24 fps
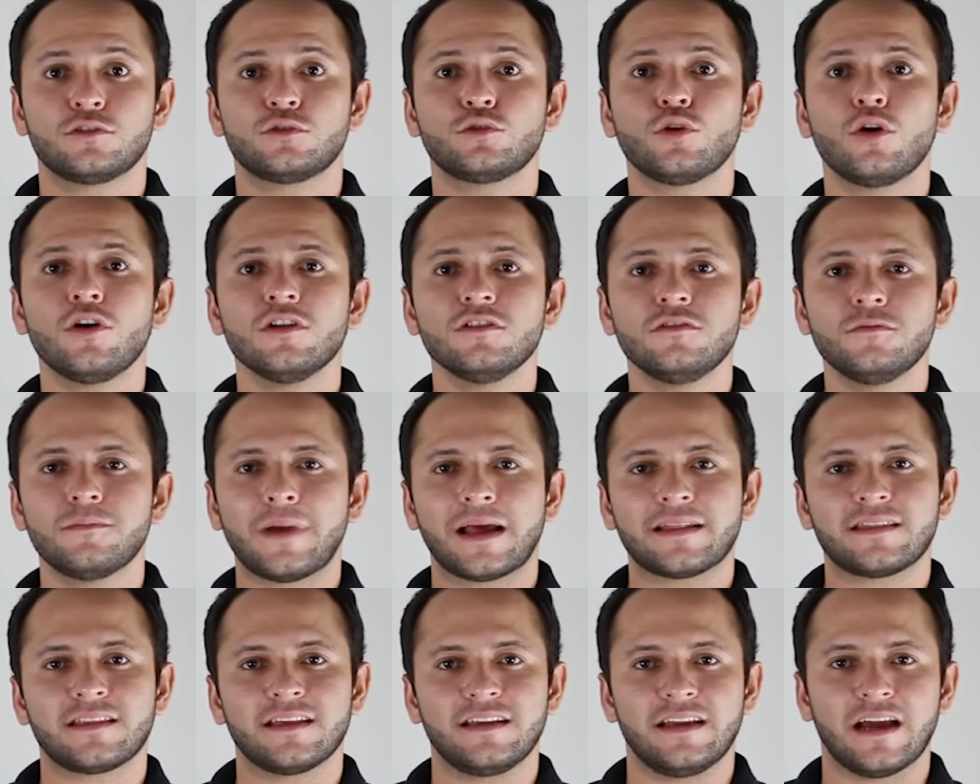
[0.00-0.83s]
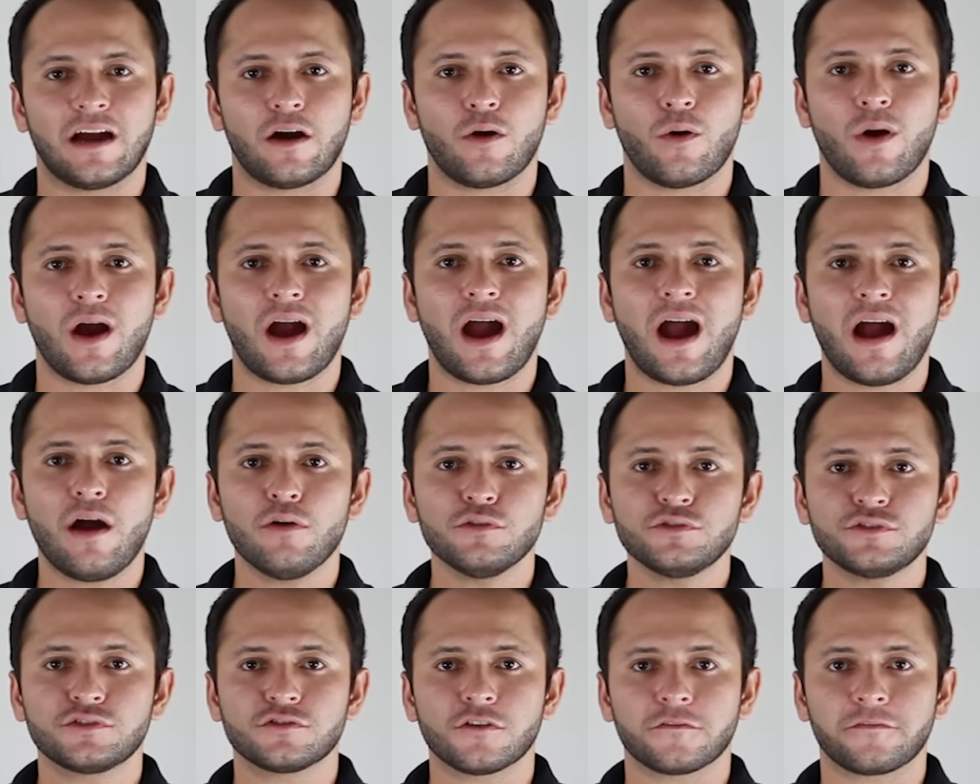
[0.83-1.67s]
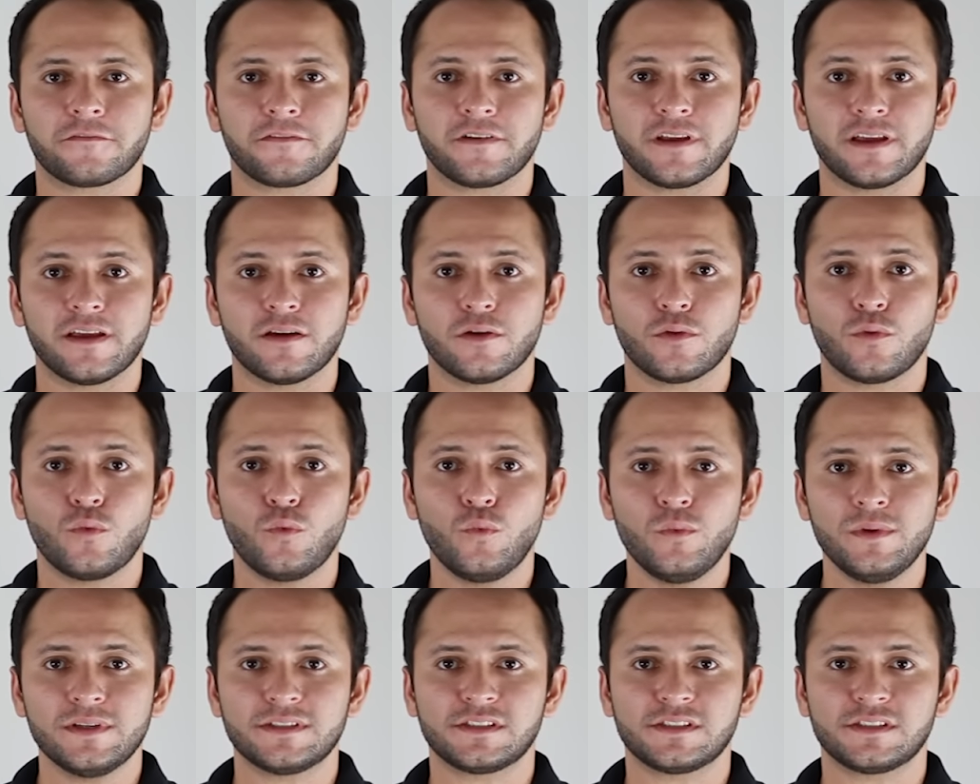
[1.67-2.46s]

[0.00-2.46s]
todo material, ao sofrer um